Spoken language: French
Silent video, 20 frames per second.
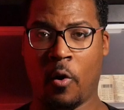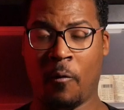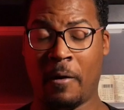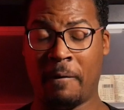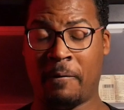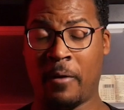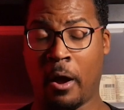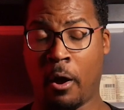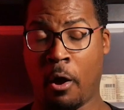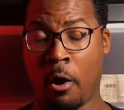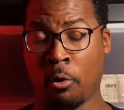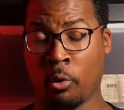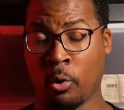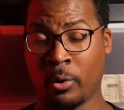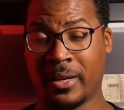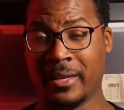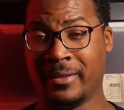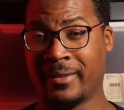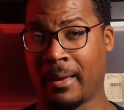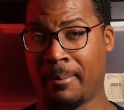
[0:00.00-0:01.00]
On va voir un
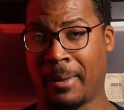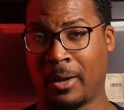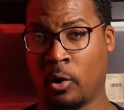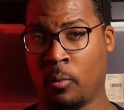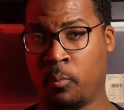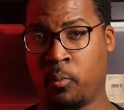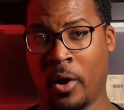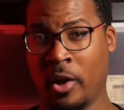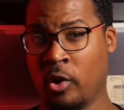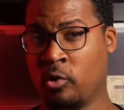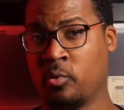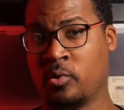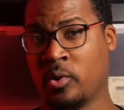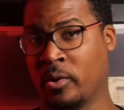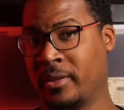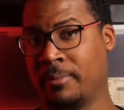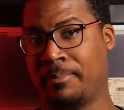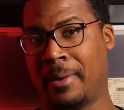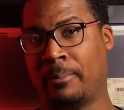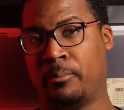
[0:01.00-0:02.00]
Rocky très mal en point, je vous en
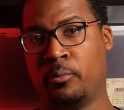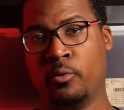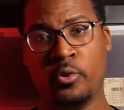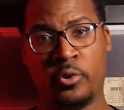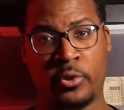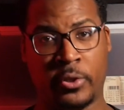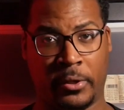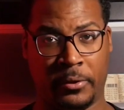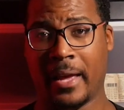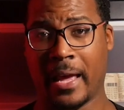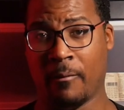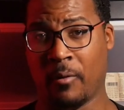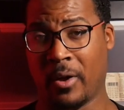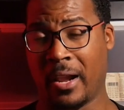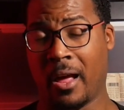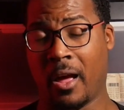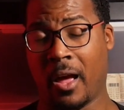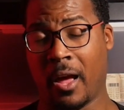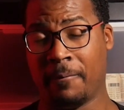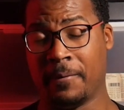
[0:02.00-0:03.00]
dis pas plus. Et
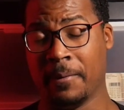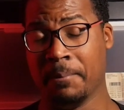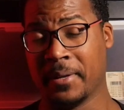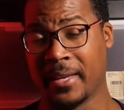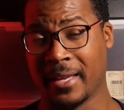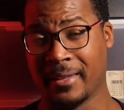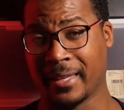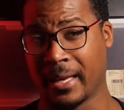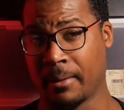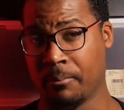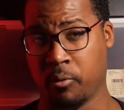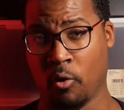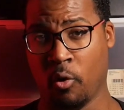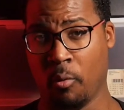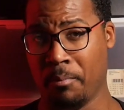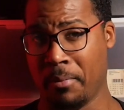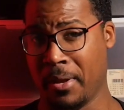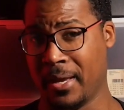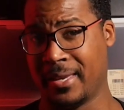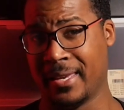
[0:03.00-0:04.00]
voilà, un film qui est très bon,
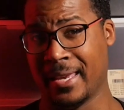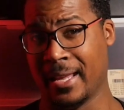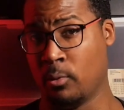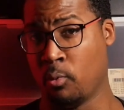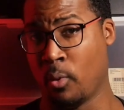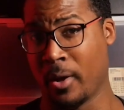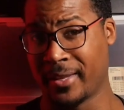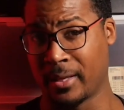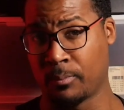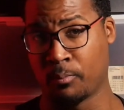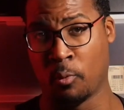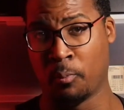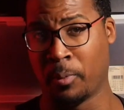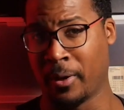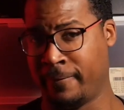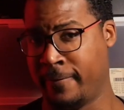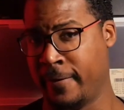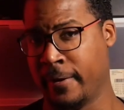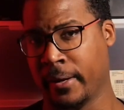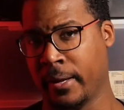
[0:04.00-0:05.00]
mais qui est loin d'être mon
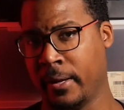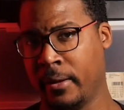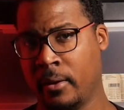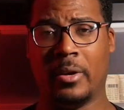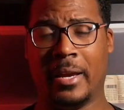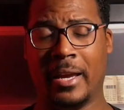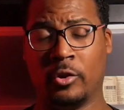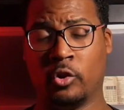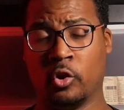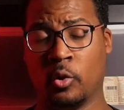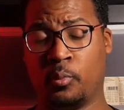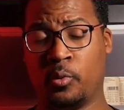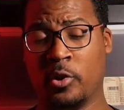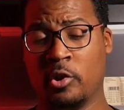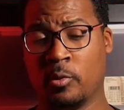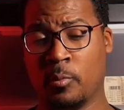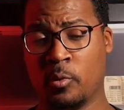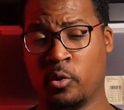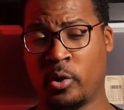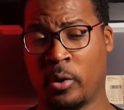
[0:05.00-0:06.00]
préféré. Et depuis,
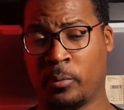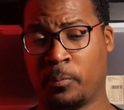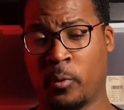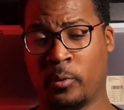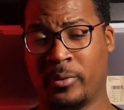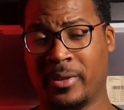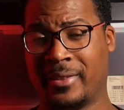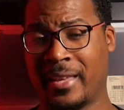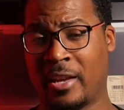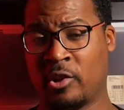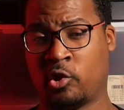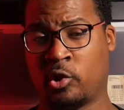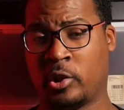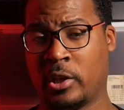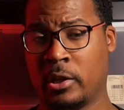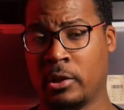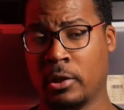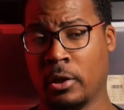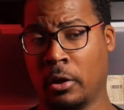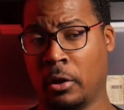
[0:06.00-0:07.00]
je me suis un peu
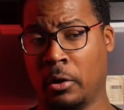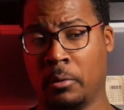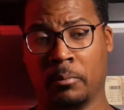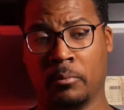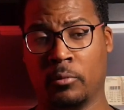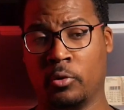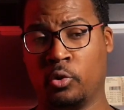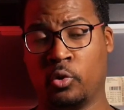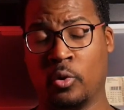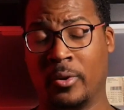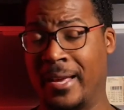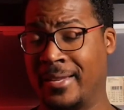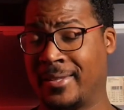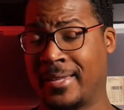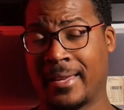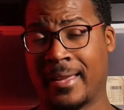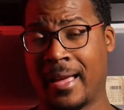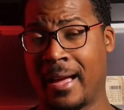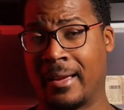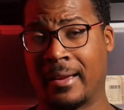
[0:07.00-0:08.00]
détaché de la
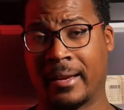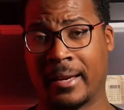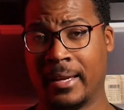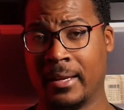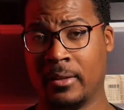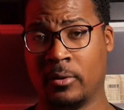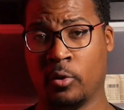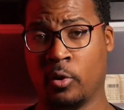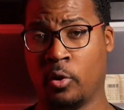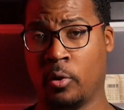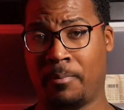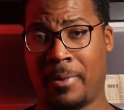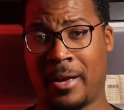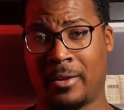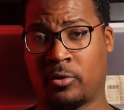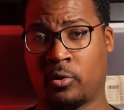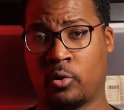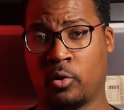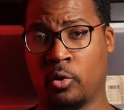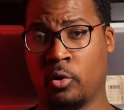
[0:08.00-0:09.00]
saga Creed
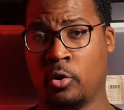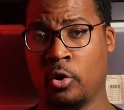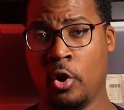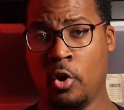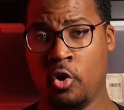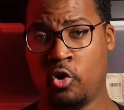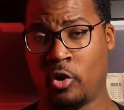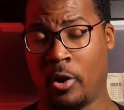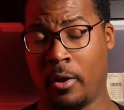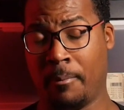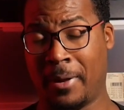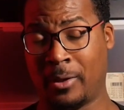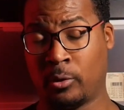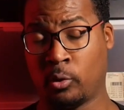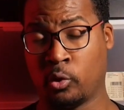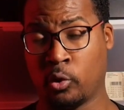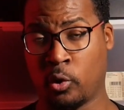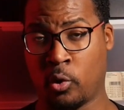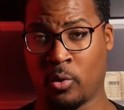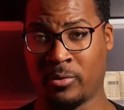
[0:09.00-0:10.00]
parce que j'avais pas trop
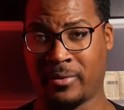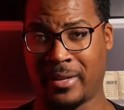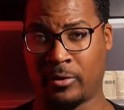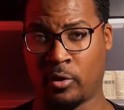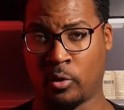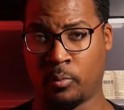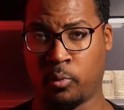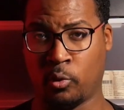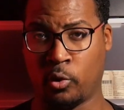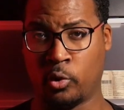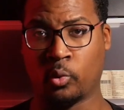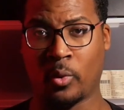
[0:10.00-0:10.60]
de grandes attentes pour le